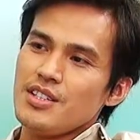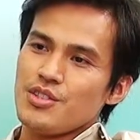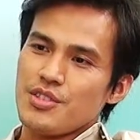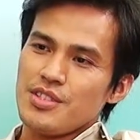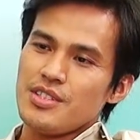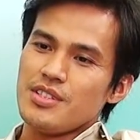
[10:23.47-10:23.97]

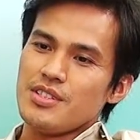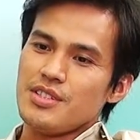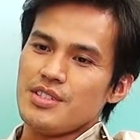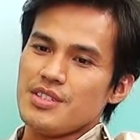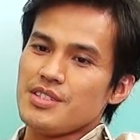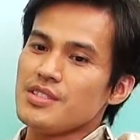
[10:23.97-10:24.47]
就
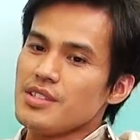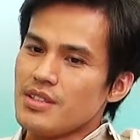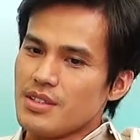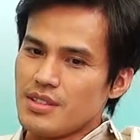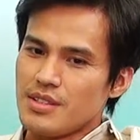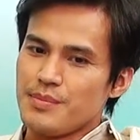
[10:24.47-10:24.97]
是
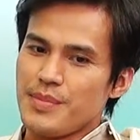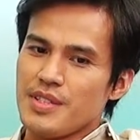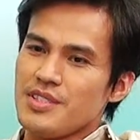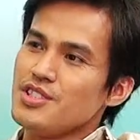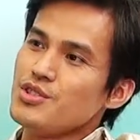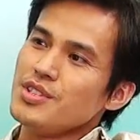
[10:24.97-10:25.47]
呃，
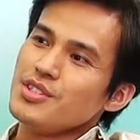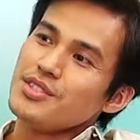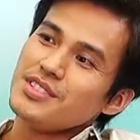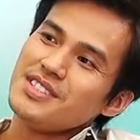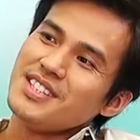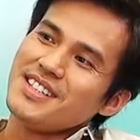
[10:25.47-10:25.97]
被日军就
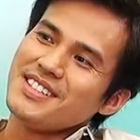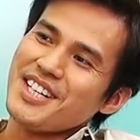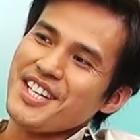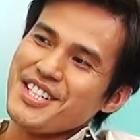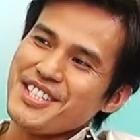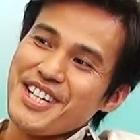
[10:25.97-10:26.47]
是那
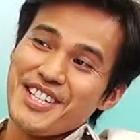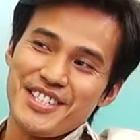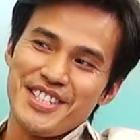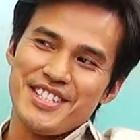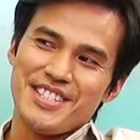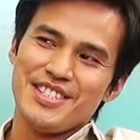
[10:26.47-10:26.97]
那那
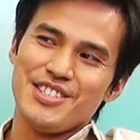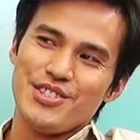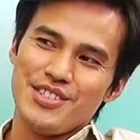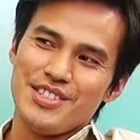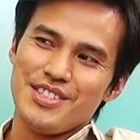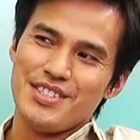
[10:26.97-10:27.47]
些人
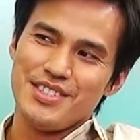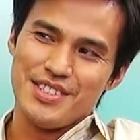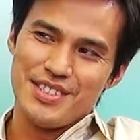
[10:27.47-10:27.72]
就是，